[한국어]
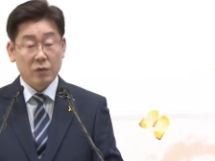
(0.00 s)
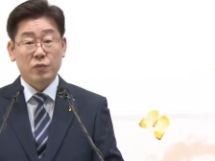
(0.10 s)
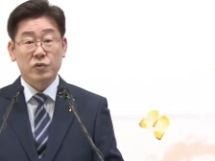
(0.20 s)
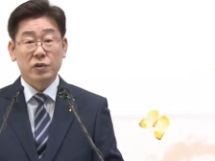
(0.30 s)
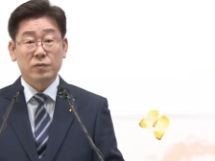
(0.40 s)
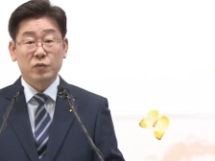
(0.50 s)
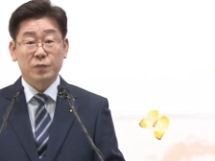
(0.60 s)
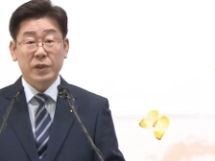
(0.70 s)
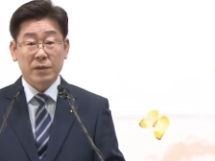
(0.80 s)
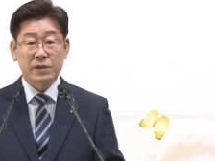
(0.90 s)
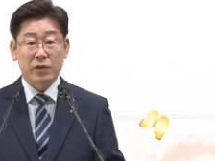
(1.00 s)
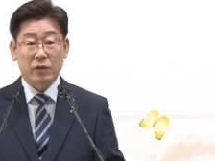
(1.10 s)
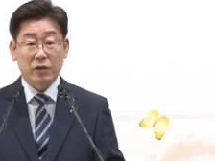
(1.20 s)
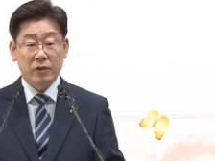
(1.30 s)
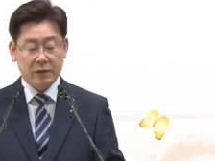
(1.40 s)
부정부패
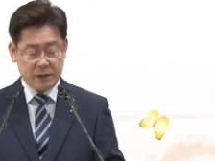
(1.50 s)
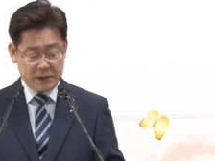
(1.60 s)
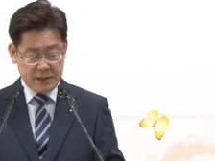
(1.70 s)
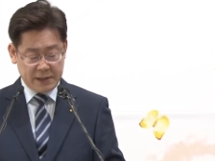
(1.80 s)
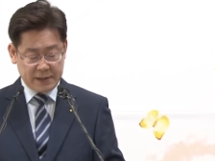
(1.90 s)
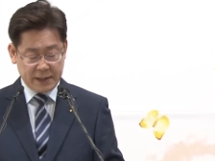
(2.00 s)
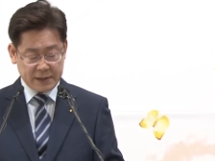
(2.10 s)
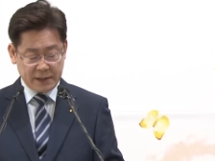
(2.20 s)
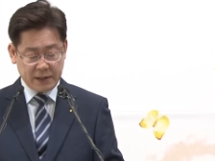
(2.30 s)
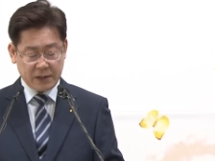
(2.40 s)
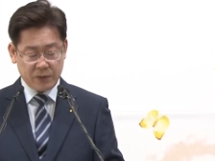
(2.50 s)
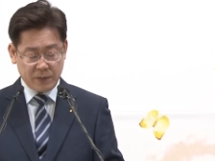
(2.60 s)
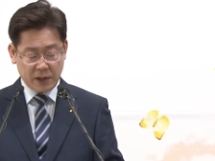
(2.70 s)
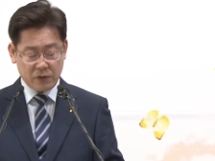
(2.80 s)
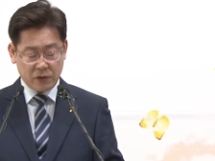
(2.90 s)
없애고 예산 낭비
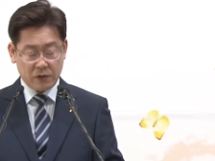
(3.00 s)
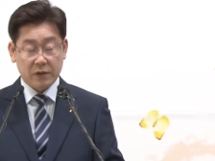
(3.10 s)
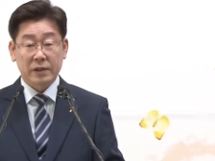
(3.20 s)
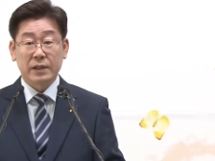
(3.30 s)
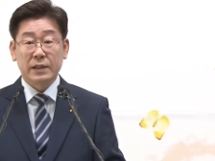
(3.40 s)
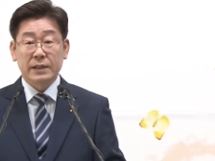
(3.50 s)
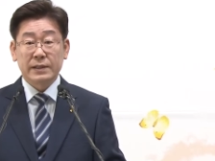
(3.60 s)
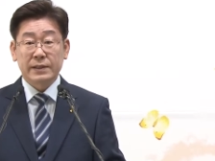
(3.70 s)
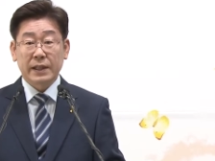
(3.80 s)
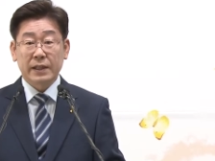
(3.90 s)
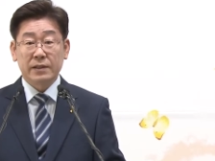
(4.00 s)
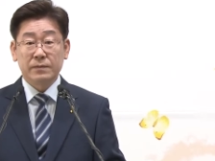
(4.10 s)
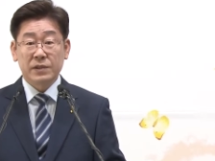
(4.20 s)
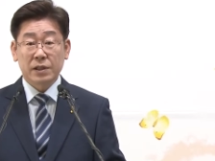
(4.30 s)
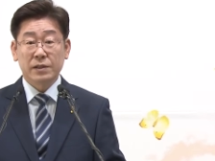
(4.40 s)
막고
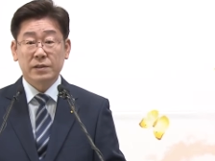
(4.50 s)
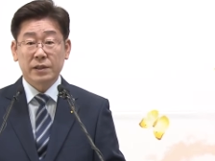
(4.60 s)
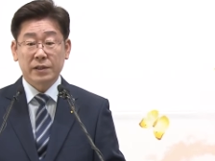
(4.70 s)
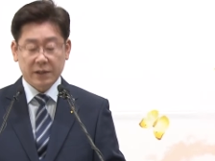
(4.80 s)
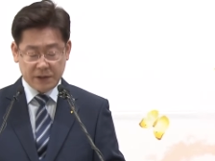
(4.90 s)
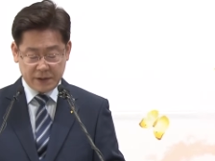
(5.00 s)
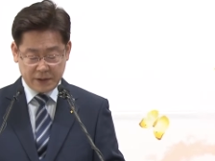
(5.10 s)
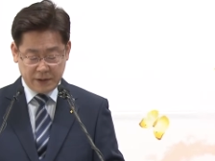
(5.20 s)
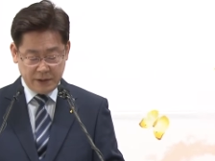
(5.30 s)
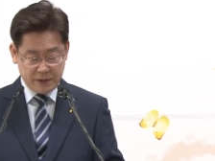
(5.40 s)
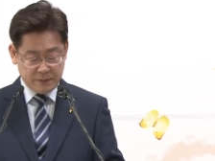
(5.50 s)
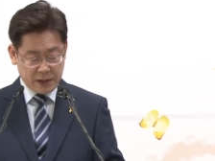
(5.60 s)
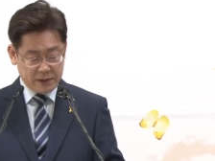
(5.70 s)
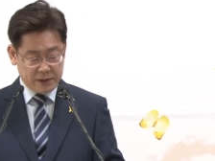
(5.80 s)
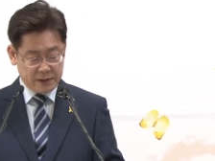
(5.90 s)
세금 철저히 걷어서
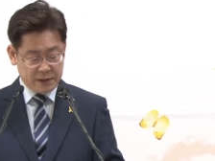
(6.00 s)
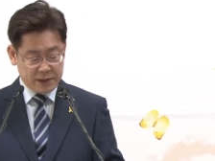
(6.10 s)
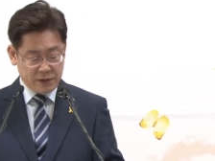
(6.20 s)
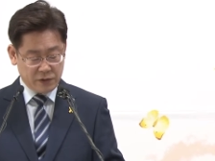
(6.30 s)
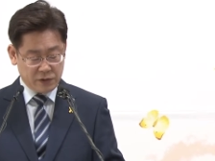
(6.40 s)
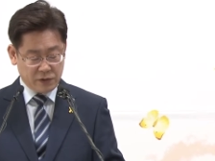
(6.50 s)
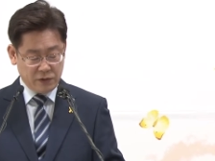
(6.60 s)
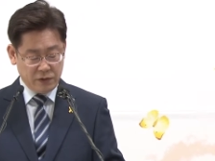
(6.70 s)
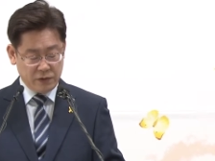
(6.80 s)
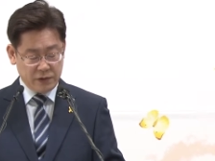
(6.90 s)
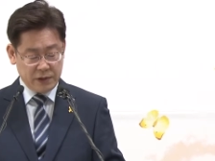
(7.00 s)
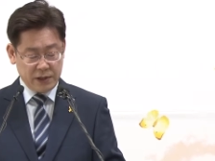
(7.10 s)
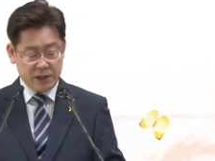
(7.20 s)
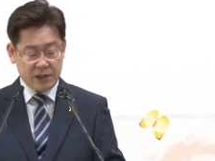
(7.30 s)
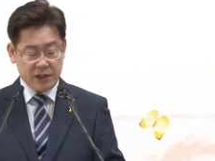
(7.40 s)
만든 재원으로
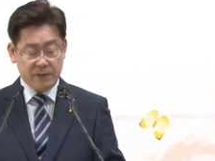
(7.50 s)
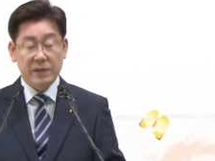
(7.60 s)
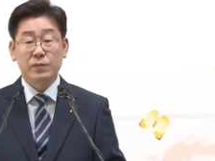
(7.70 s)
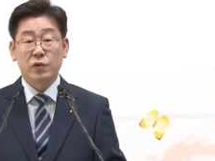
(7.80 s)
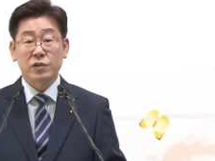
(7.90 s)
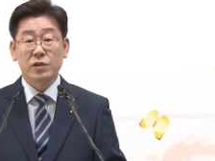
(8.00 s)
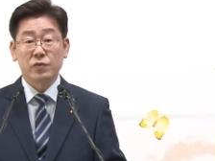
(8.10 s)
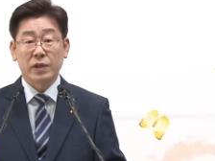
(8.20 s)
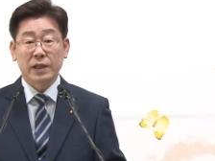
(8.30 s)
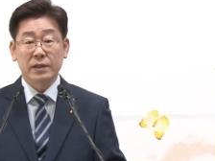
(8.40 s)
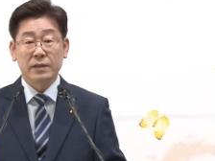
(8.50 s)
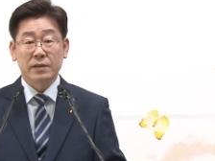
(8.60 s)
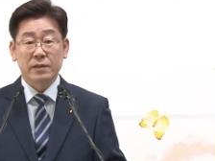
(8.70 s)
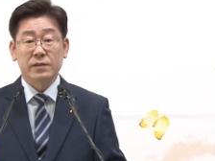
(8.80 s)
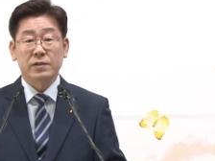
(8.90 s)
시민 복지를 위한
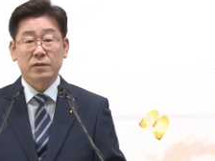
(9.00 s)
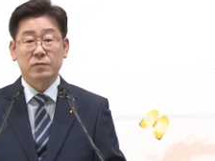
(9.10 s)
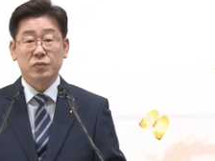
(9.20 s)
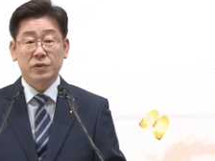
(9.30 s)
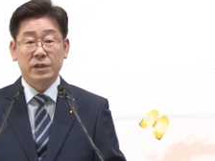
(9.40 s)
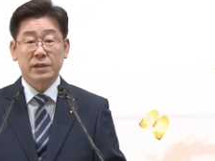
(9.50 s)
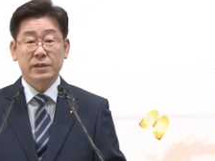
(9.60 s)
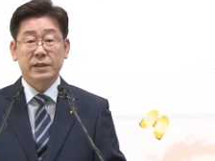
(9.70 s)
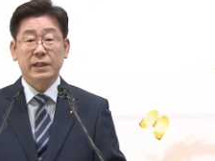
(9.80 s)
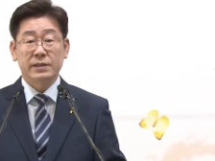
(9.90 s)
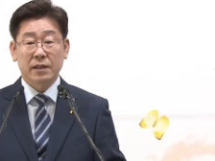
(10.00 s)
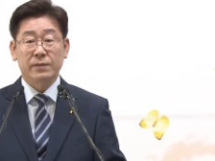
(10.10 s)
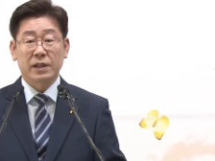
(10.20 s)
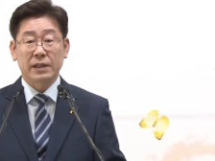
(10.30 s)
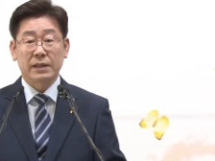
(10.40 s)
정부 시책
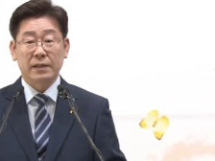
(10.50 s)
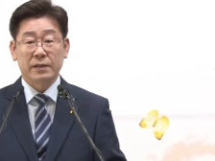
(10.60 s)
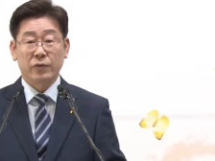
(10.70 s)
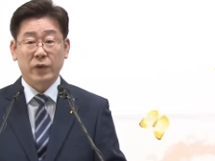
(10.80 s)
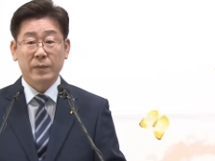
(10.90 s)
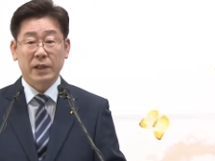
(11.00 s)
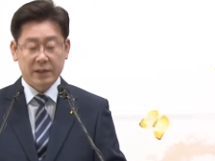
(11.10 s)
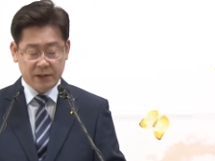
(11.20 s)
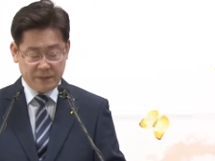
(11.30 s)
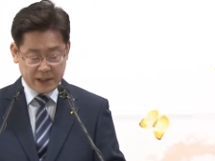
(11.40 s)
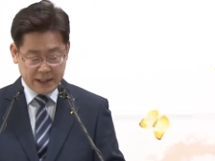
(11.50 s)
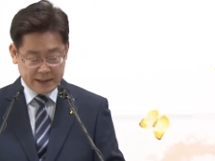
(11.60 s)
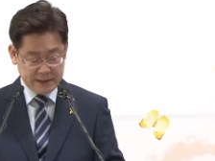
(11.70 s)
사업을 하겠다는데 왜 막는 겁니까?